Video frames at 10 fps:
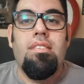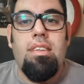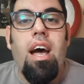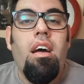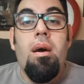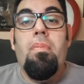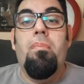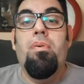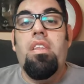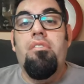estar
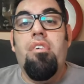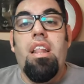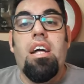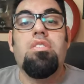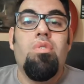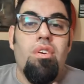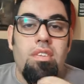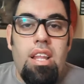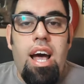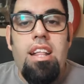para poder falar de
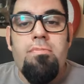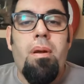curiosidades,